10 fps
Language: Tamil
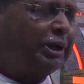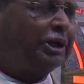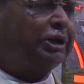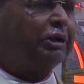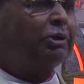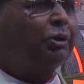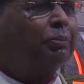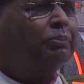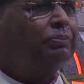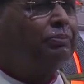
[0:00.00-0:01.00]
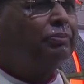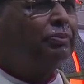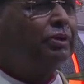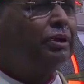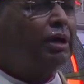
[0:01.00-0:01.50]
படிக்கின்றோம்
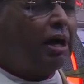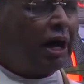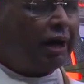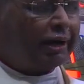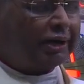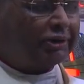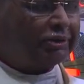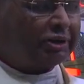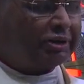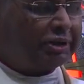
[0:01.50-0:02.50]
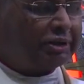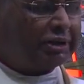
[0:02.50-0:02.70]
ஆலயத்திற்கு